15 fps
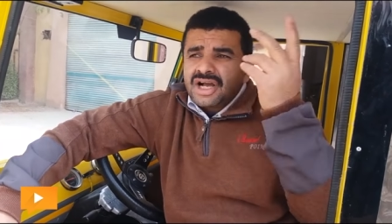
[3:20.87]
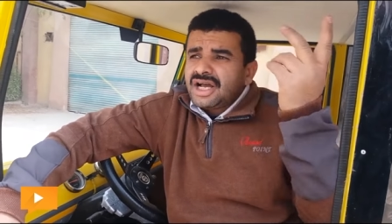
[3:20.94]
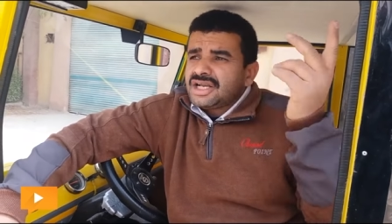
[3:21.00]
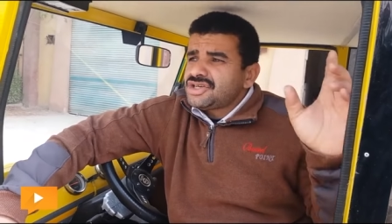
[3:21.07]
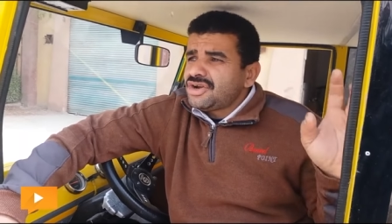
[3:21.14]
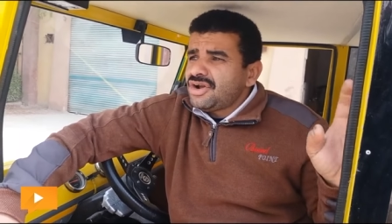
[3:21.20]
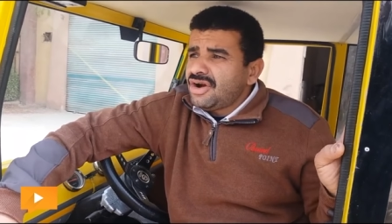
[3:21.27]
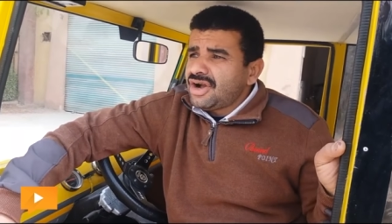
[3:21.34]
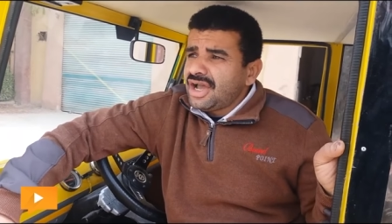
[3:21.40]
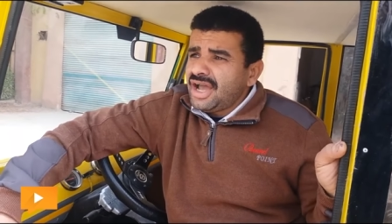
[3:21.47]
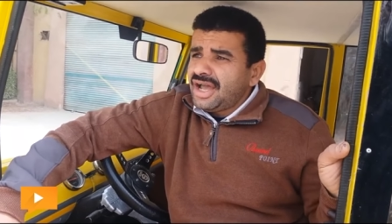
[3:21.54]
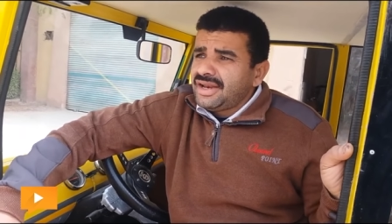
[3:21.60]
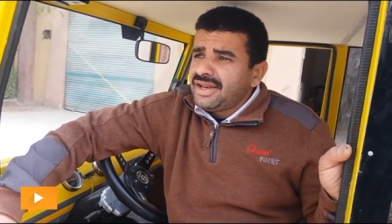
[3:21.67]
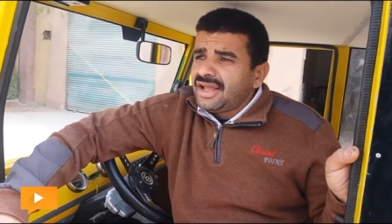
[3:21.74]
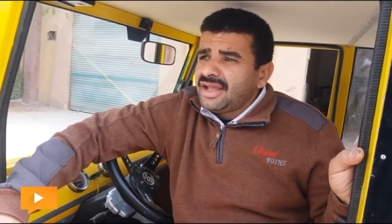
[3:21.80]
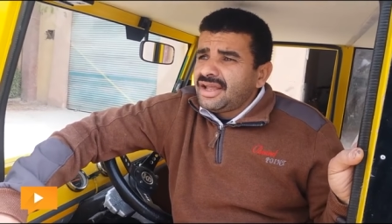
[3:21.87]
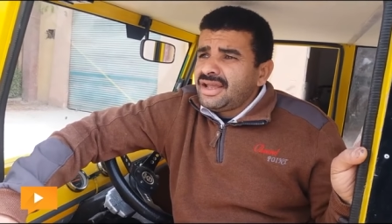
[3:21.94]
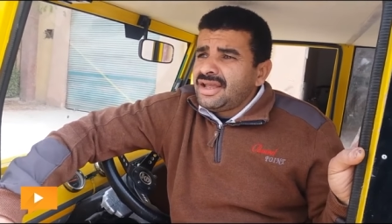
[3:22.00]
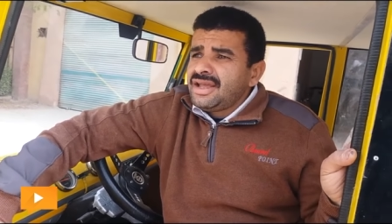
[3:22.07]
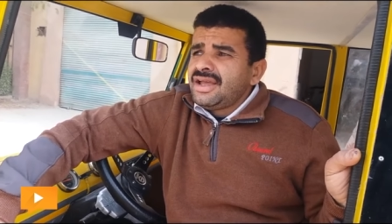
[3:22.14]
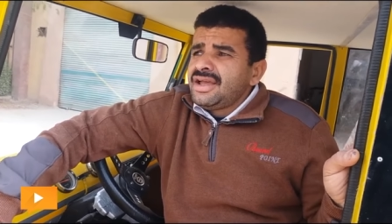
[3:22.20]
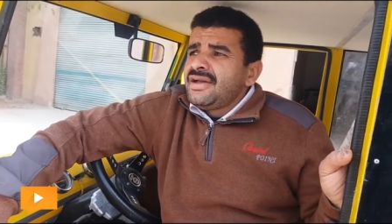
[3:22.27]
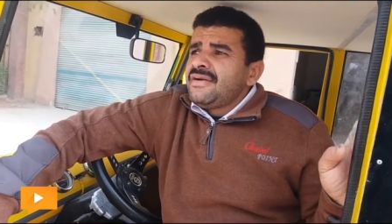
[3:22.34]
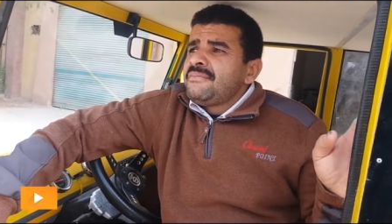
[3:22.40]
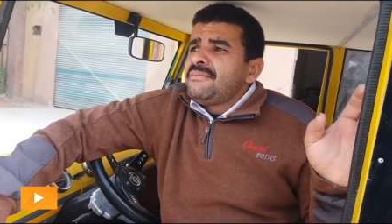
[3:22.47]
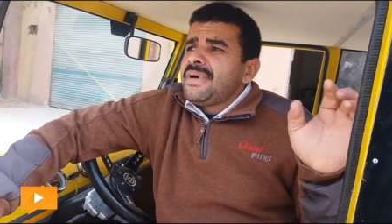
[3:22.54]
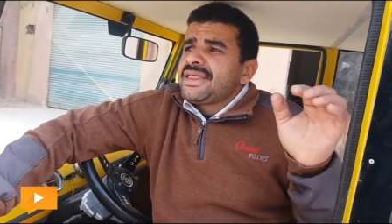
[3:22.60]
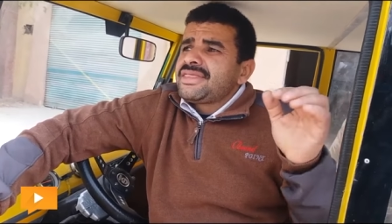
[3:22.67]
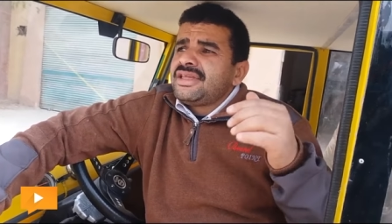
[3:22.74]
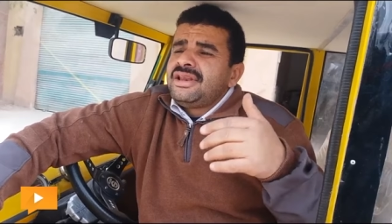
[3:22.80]
كشراكه يعني
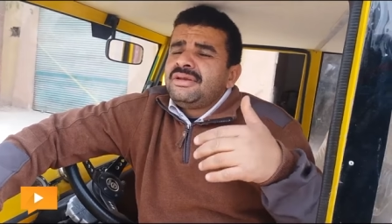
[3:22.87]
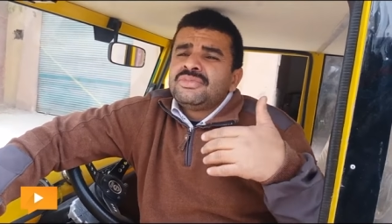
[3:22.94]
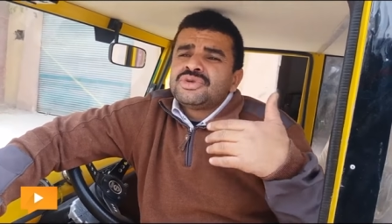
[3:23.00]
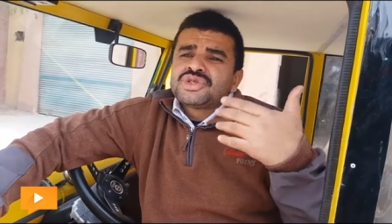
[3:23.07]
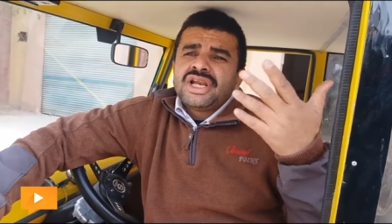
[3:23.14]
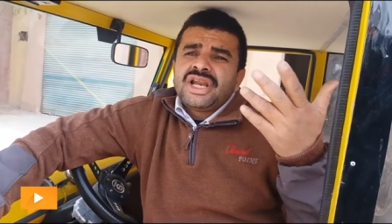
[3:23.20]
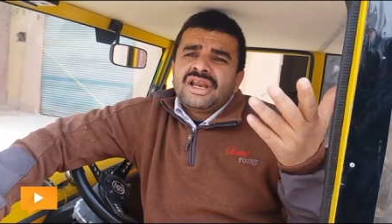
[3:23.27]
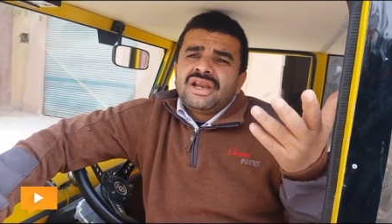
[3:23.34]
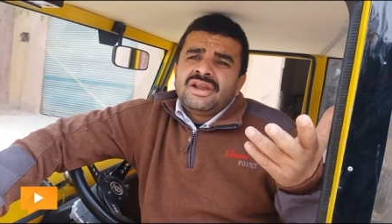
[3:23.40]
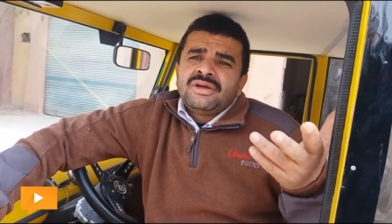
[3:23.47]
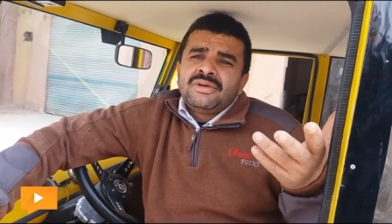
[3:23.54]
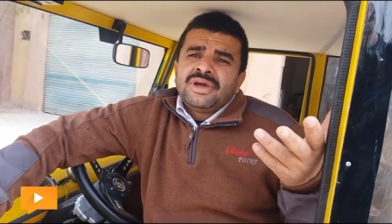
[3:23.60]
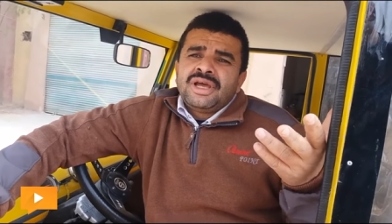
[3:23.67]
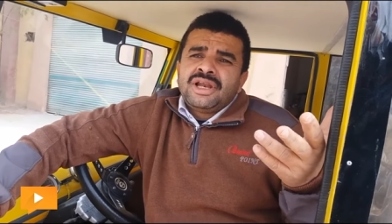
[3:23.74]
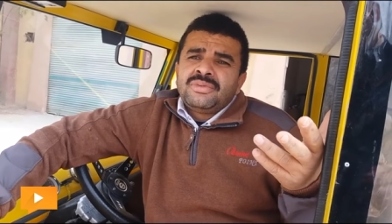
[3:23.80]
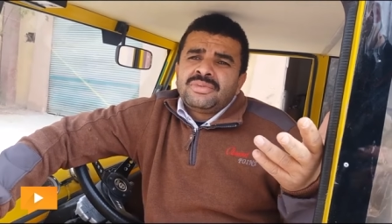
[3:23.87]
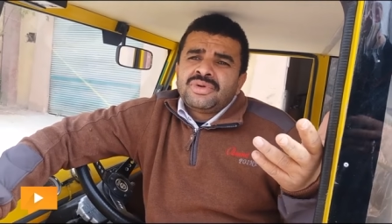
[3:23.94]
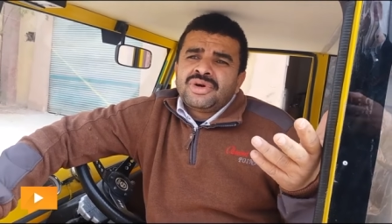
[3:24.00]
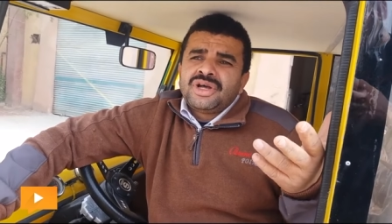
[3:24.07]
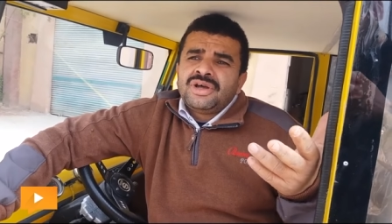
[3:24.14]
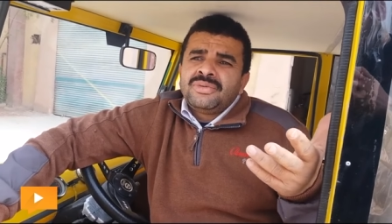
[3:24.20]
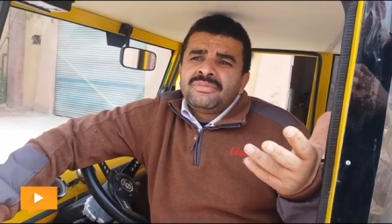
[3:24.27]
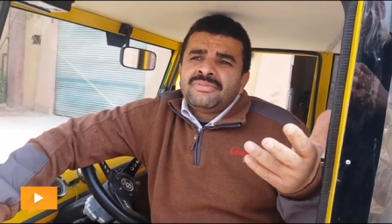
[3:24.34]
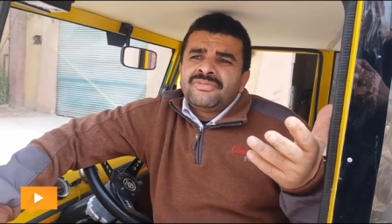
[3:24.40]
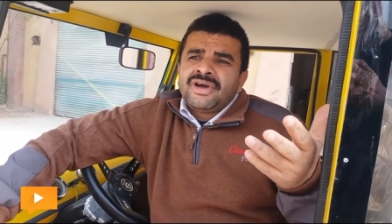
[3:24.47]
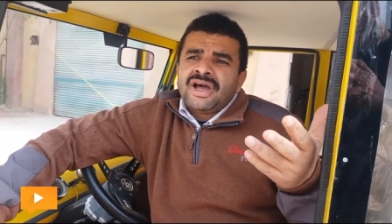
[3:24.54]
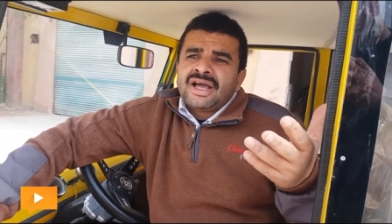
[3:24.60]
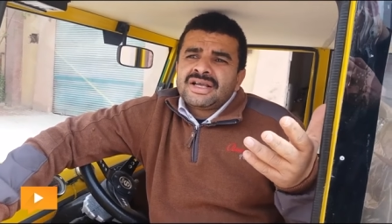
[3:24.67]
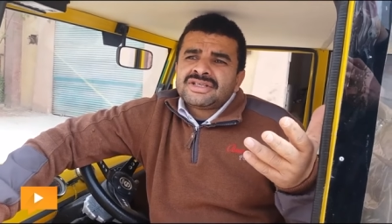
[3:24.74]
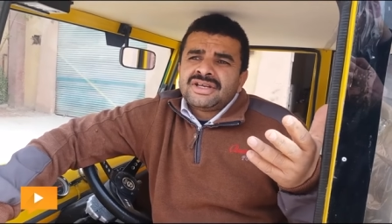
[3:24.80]
بس المشكله اللي بتواجههم
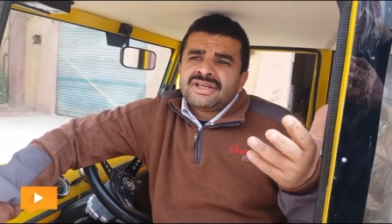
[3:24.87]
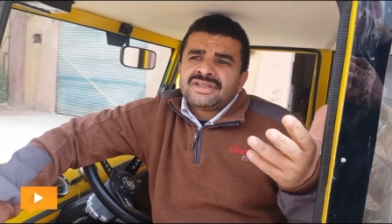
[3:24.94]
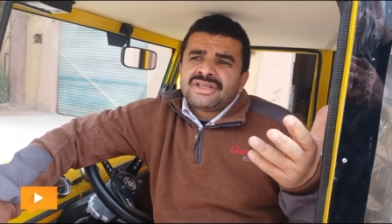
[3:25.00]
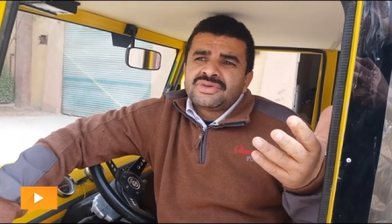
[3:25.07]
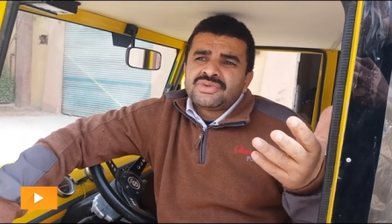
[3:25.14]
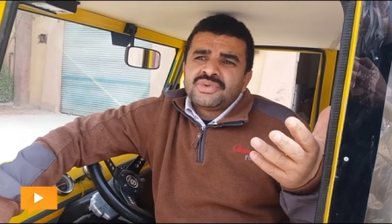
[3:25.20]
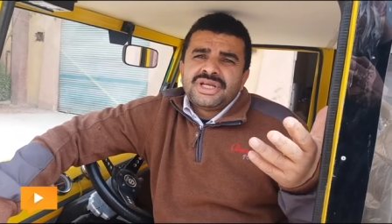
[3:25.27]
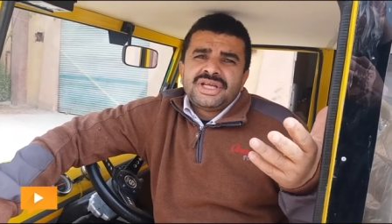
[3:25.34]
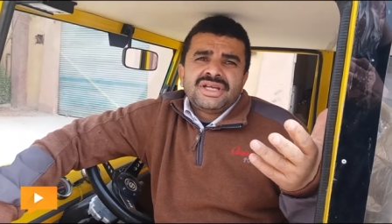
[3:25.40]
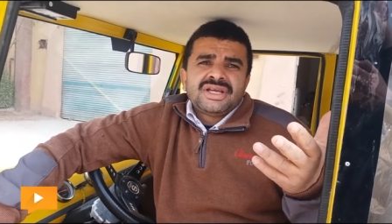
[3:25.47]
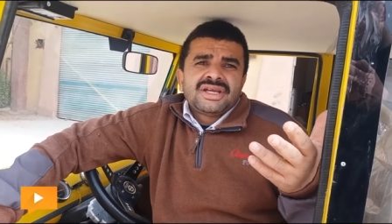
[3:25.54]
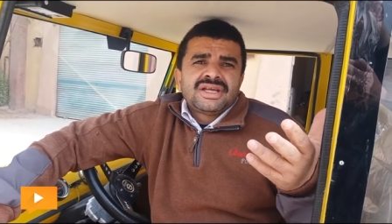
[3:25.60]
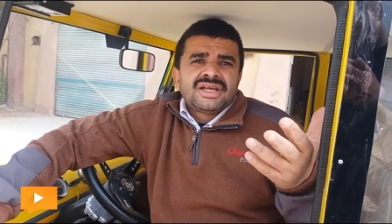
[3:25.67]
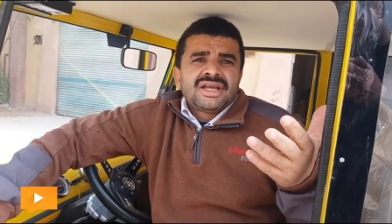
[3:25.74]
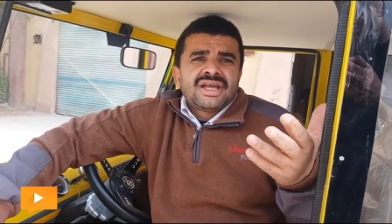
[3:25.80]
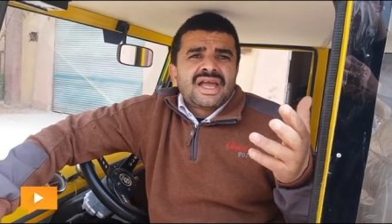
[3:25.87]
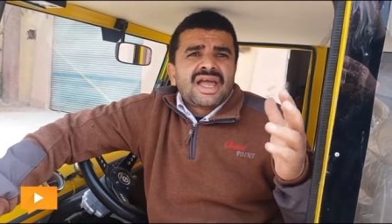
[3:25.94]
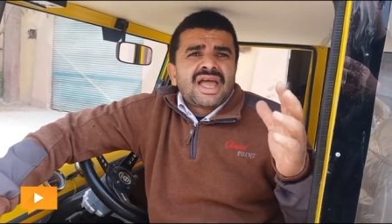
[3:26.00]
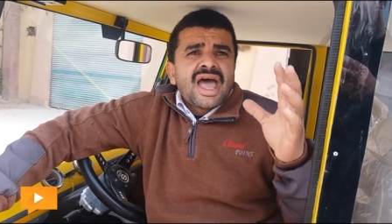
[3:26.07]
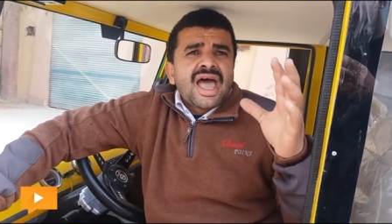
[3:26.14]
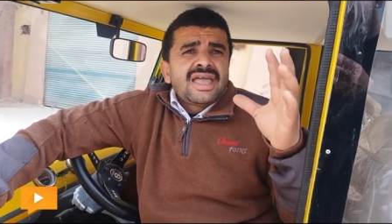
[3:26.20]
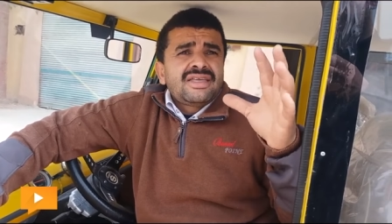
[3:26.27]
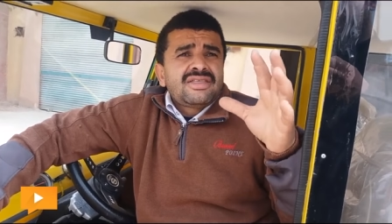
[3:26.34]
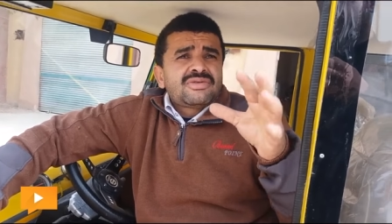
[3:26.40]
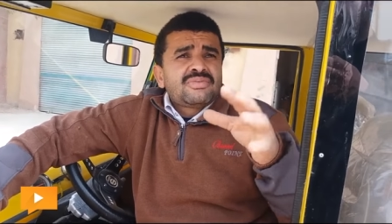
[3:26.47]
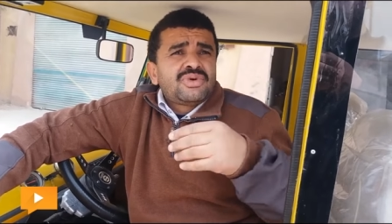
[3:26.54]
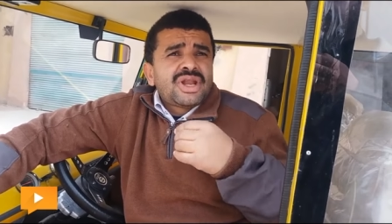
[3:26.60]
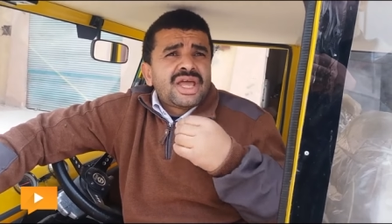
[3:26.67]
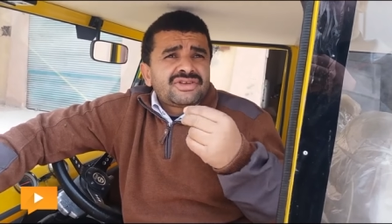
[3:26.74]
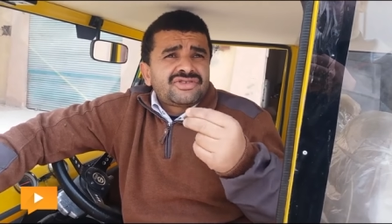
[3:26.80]
عشان التسويق اي
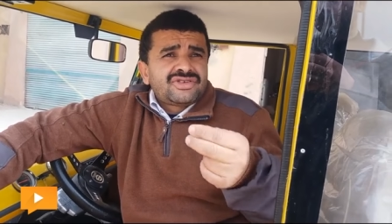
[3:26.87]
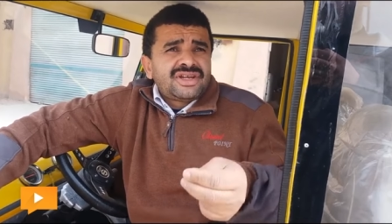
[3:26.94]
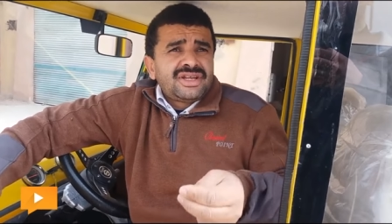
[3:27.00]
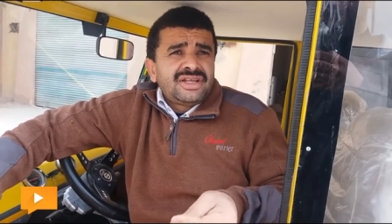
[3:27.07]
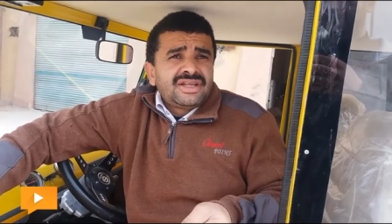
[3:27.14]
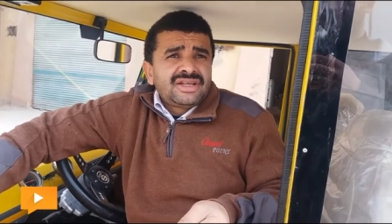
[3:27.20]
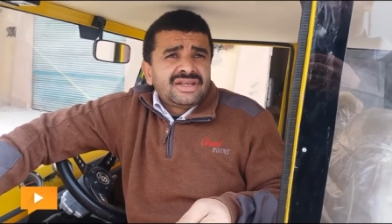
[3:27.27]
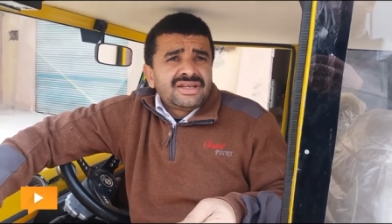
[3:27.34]
زبون هيشتري